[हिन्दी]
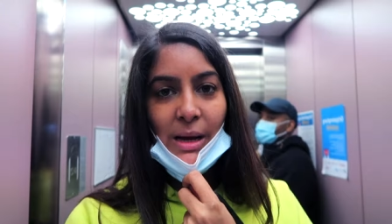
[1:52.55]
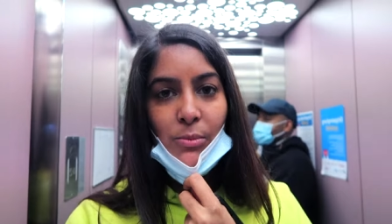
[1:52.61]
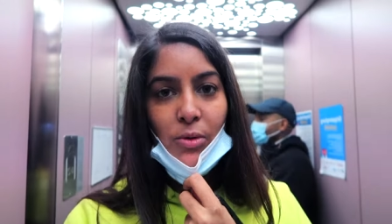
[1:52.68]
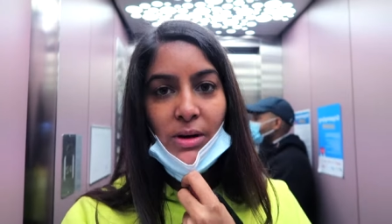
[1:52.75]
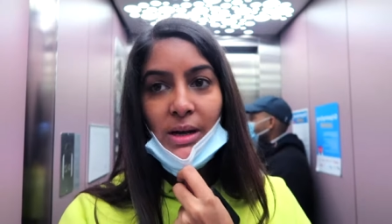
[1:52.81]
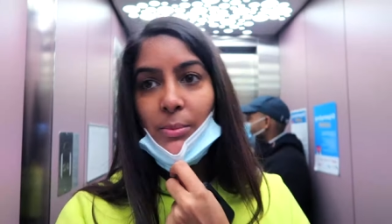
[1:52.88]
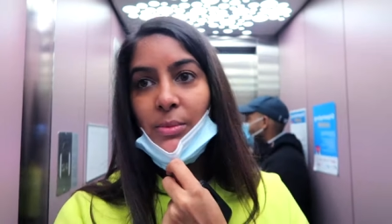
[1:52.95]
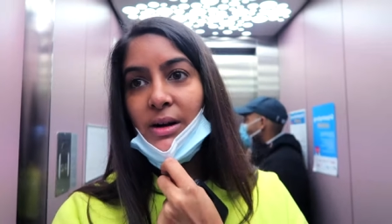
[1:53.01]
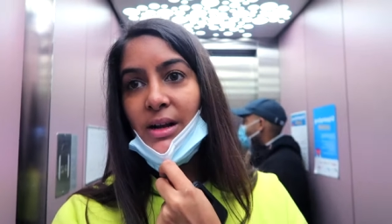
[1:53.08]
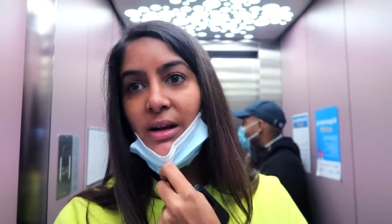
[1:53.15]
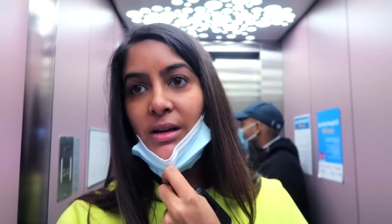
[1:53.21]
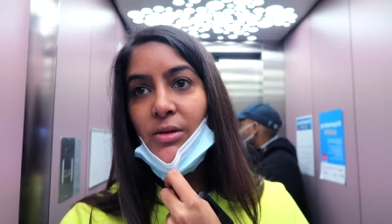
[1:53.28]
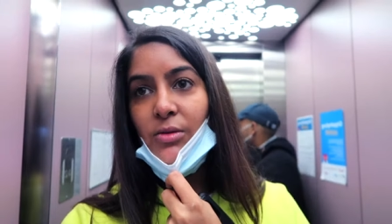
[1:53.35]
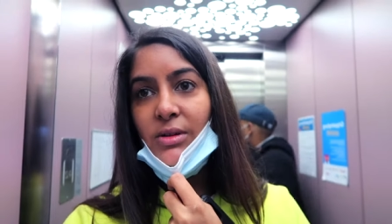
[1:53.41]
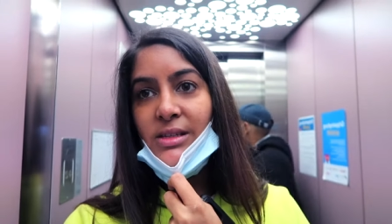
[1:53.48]
बाय बोलना पड़ा
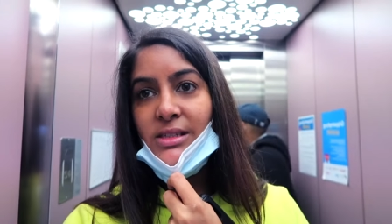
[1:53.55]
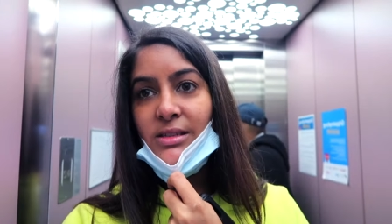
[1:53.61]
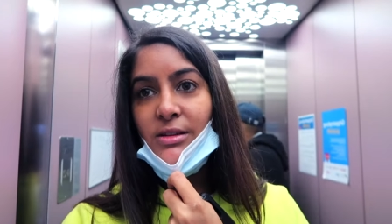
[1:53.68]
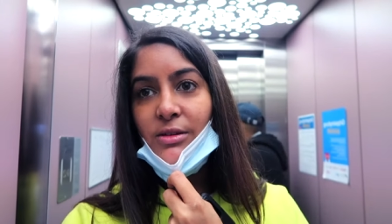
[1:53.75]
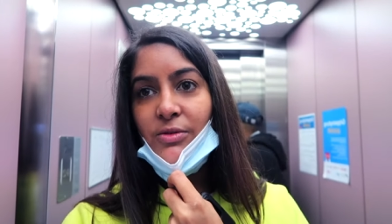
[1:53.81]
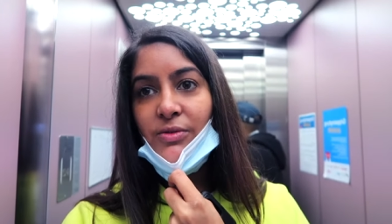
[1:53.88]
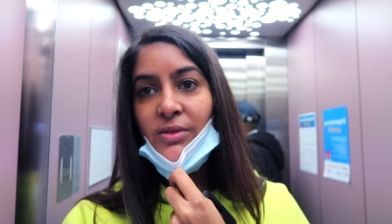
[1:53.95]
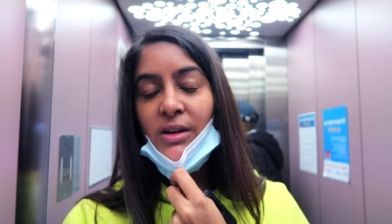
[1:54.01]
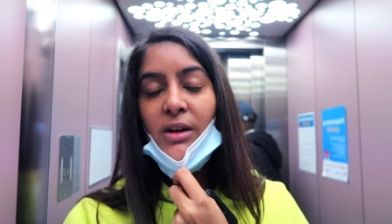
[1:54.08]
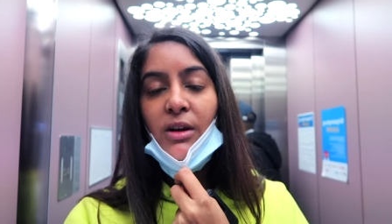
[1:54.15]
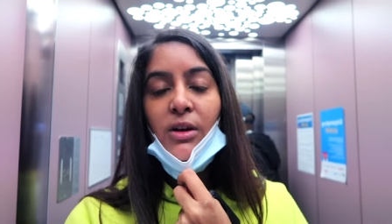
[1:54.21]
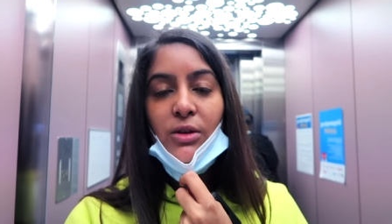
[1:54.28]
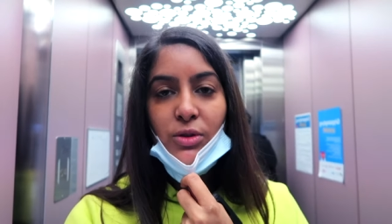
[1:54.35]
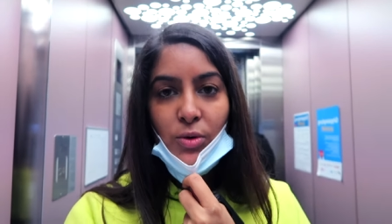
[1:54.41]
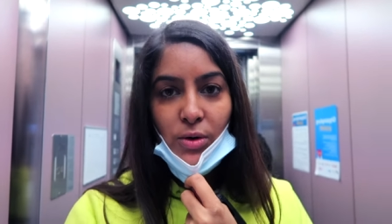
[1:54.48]
क्योंकि
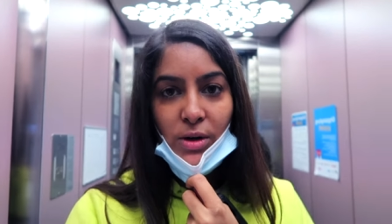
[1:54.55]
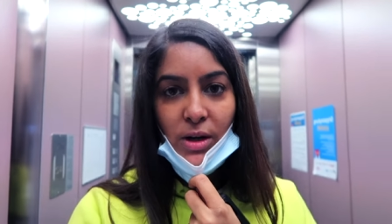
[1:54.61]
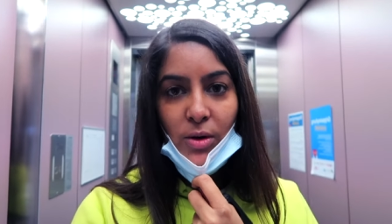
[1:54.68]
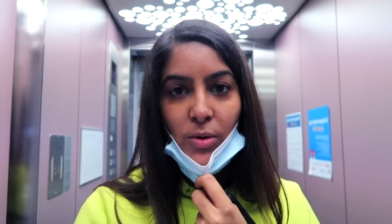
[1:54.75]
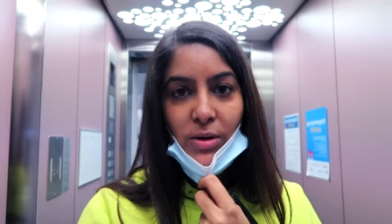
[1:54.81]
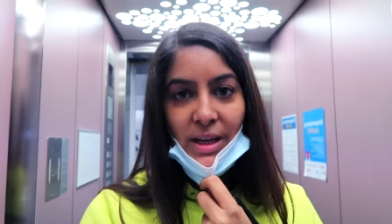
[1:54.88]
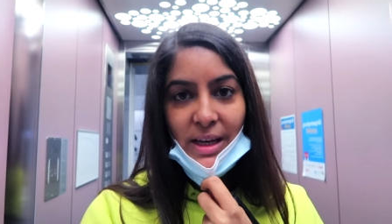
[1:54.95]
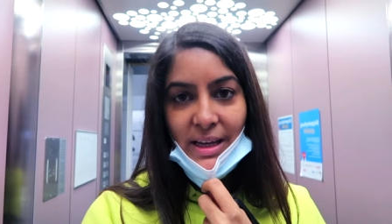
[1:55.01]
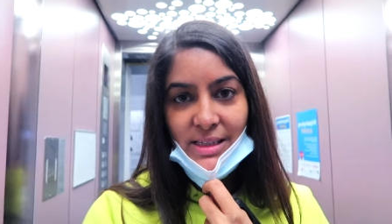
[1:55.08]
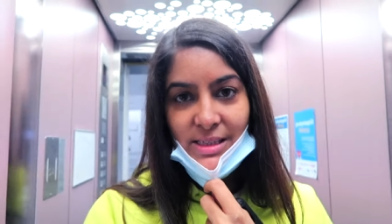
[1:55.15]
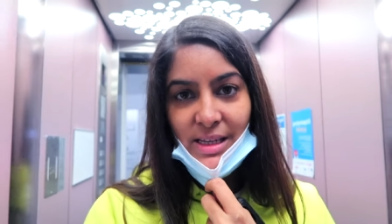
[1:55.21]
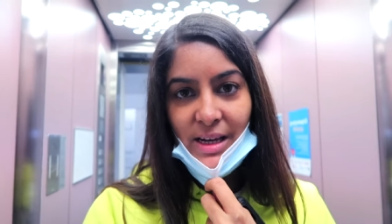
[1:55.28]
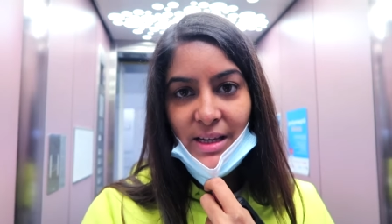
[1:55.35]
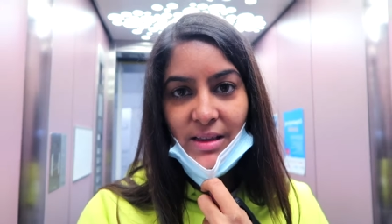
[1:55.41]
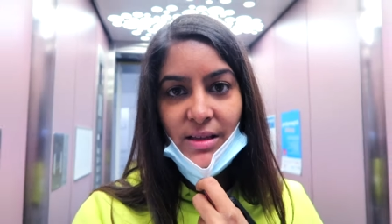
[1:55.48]
सिर्फ दो ही लोग एक
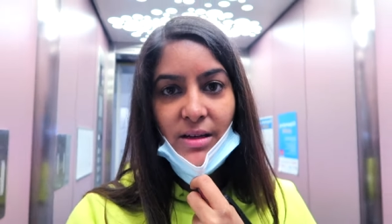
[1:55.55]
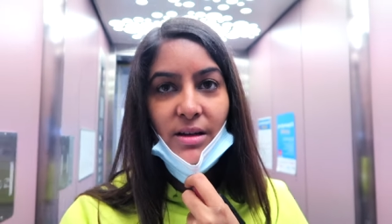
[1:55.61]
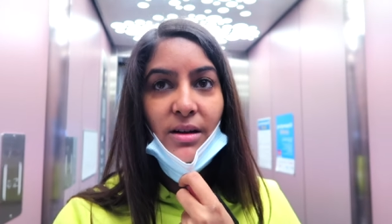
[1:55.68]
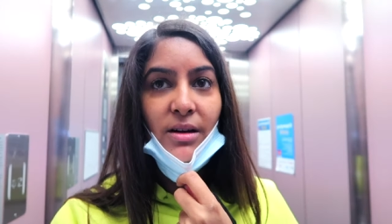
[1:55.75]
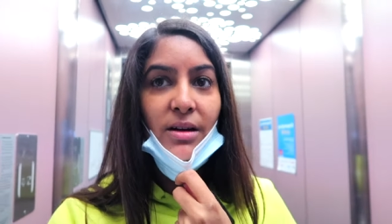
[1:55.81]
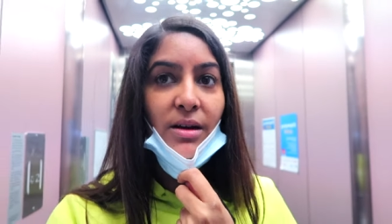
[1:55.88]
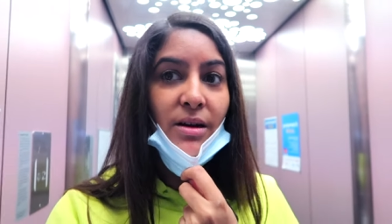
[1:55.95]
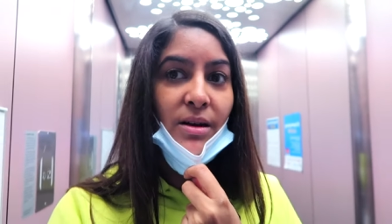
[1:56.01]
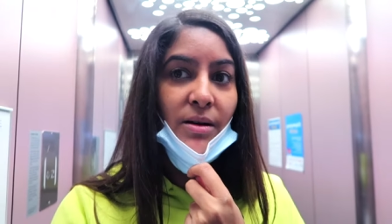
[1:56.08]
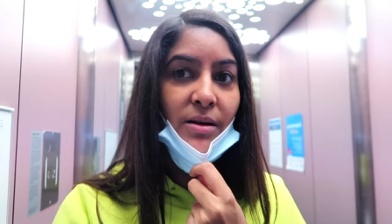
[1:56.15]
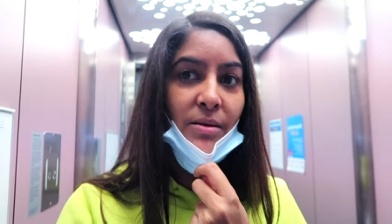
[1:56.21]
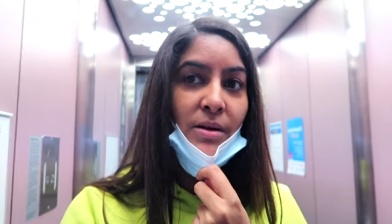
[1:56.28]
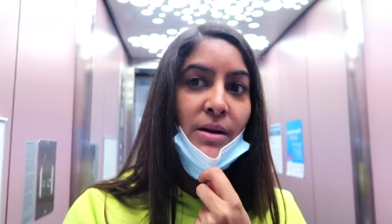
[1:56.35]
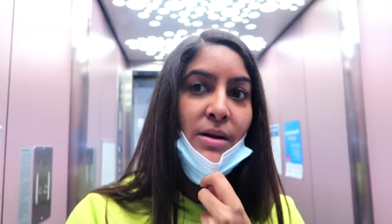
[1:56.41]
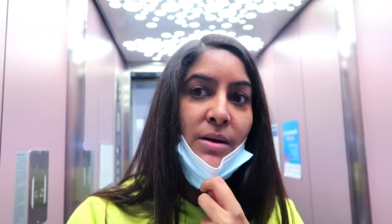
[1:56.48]
साथ
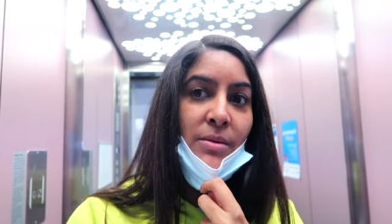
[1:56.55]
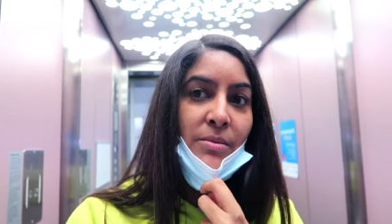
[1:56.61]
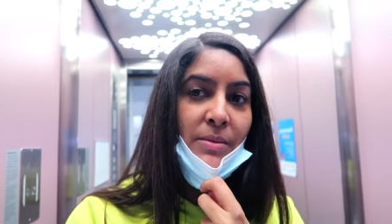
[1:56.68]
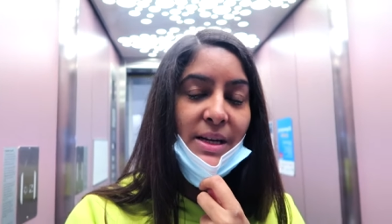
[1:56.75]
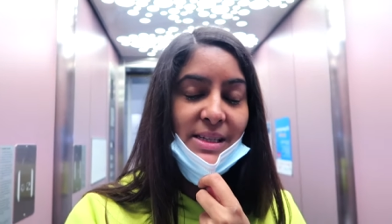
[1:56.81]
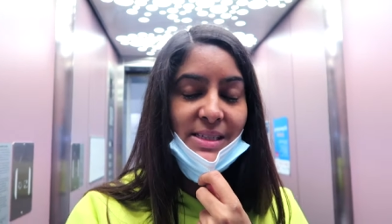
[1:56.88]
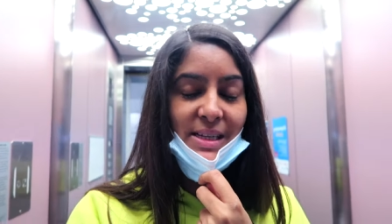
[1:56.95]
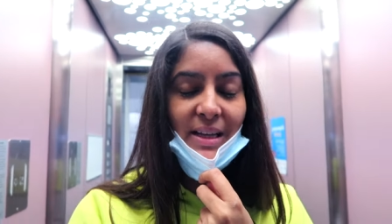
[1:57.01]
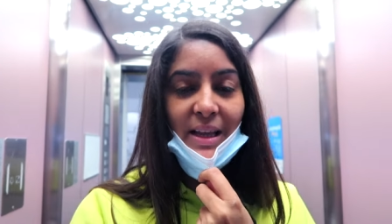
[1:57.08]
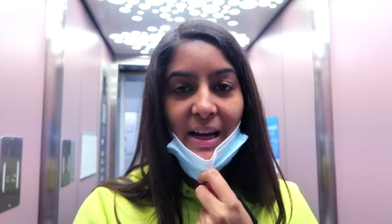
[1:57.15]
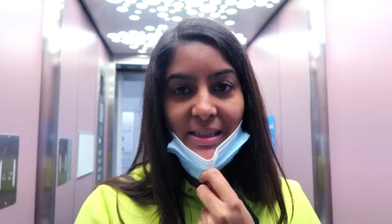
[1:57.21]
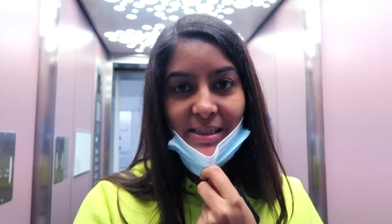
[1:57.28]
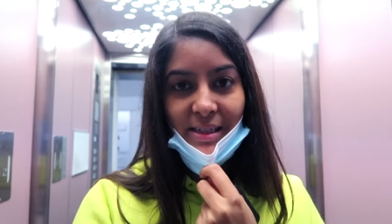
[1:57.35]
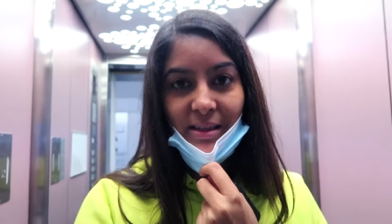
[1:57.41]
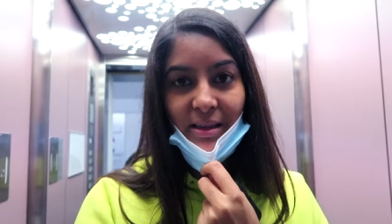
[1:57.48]
आ, मेरे साथ आ
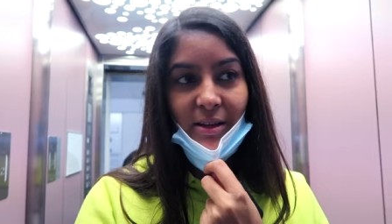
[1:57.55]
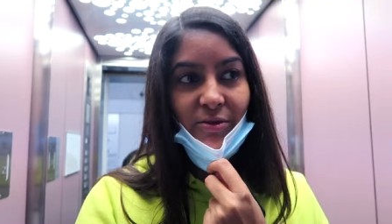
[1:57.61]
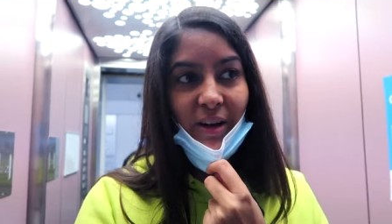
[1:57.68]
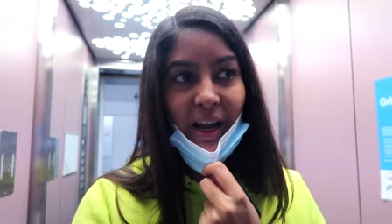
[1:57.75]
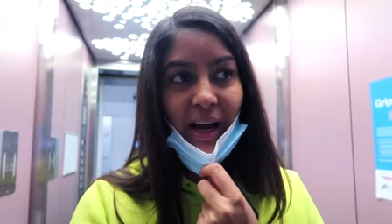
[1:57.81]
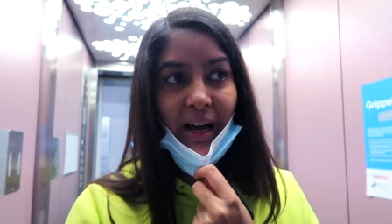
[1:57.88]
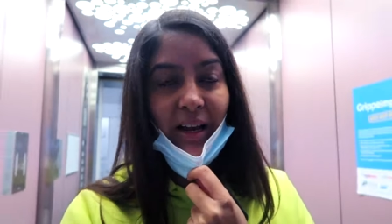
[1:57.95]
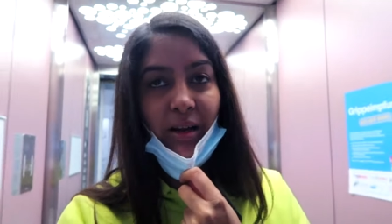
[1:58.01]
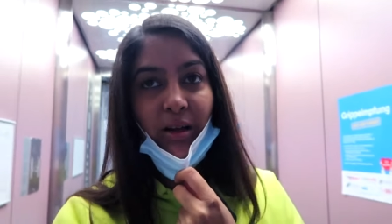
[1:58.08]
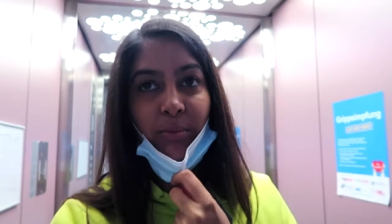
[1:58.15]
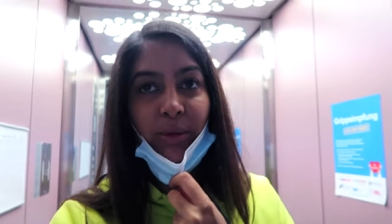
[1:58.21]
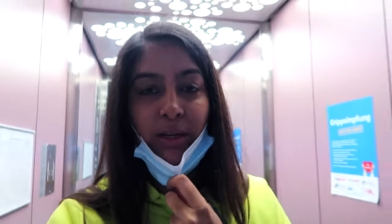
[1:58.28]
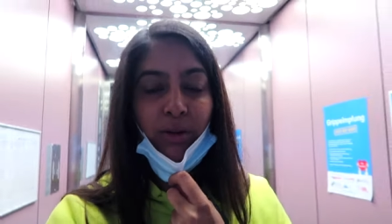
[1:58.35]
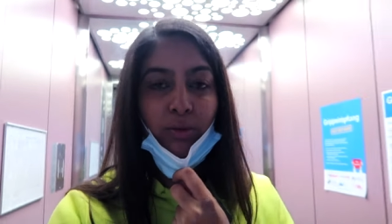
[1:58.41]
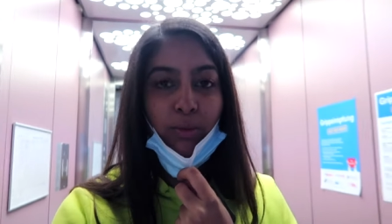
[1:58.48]
सकते फ़िलहाल
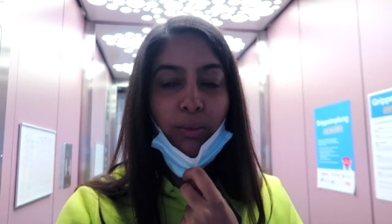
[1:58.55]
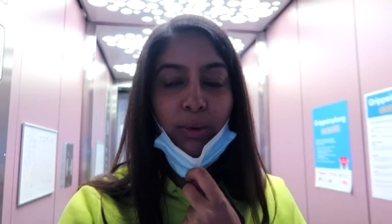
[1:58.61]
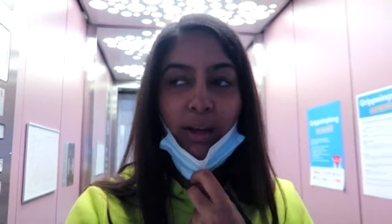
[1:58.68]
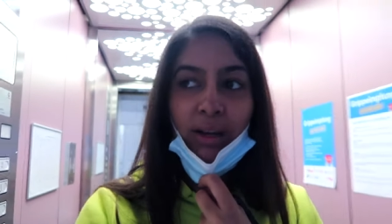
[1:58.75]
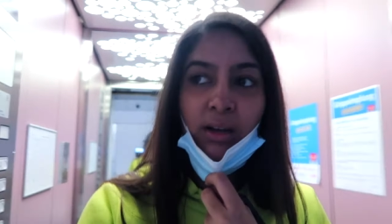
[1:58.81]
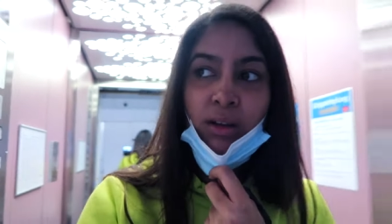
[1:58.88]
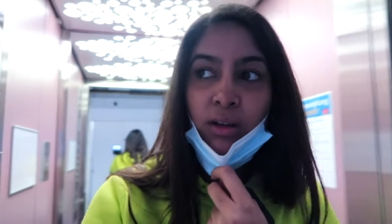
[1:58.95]
मेरे रूम में